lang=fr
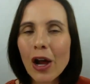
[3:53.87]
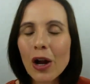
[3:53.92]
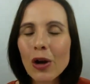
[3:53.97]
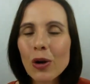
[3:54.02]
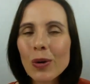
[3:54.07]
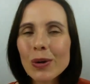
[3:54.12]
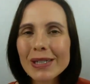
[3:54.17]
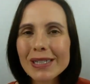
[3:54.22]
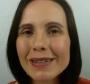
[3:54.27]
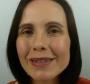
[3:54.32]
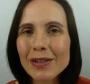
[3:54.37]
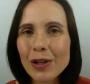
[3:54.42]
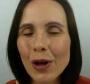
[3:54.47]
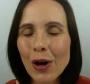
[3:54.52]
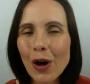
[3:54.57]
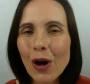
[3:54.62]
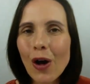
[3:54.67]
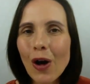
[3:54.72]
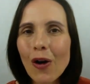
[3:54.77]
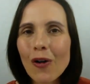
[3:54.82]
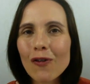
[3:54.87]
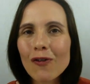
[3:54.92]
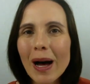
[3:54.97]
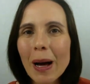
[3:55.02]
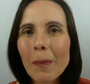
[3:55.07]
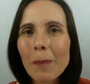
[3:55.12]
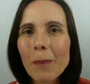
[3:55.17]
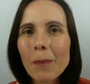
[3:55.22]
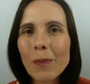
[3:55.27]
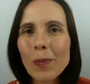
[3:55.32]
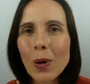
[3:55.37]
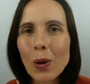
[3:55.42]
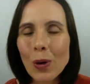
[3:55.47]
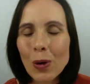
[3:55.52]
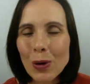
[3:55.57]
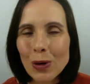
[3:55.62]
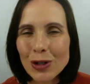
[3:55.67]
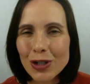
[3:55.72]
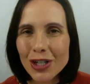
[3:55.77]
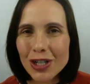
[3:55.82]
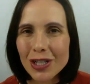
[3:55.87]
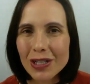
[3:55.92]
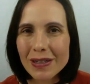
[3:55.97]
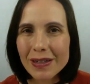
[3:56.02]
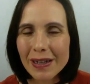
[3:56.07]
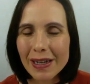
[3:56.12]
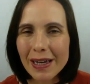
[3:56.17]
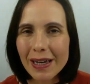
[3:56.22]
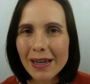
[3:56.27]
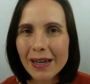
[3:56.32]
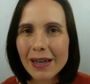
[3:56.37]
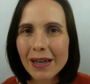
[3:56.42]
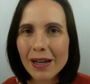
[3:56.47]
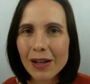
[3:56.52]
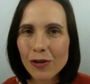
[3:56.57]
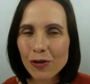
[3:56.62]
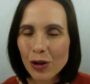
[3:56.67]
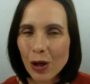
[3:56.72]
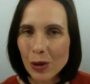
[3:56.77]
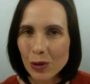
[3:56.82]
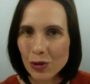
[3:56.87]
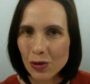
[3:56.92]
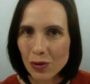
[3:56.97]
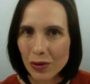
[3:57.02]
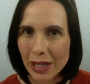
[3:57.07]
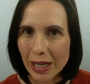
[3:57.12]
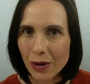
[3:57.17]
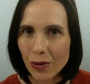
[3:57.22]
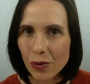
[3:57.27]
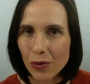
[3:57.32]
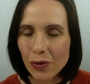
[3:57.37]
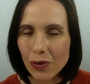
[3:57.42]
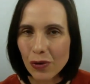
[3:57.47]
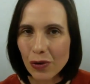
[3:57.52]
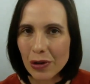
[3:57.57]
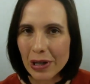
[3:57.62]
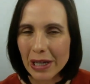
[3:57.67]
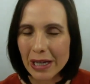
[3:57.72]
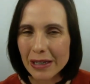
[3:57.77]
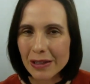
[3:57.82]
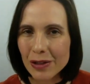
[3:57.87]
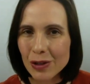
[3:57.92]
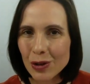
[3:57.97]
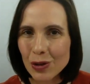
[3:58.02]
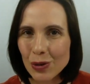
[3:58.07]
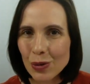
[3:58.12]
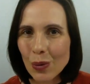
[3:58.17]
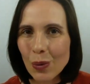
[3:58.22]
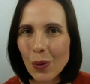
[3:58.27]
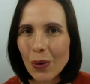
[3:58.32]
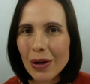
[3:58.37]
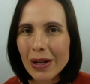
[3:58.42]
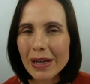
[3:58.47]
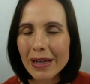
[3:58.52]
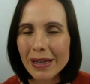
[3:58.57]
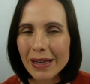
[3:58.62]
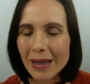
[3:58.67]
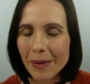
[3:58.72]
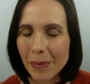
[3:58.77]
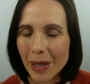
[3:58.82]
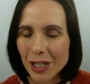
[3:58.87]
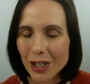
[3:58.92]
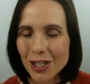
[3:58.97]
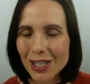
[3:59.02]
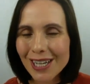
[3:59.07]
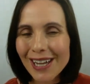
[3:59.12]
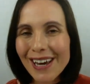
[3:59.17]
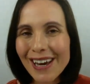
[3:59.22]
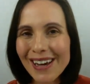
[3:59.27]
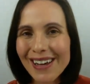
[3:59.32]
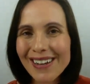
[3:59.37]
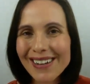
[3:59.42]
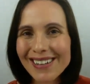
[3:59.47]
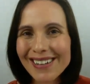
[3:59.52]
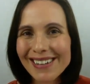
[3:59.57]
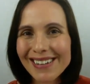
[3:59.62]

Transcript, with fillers: L'auditeur va projeter dans son écoute son imaginaire.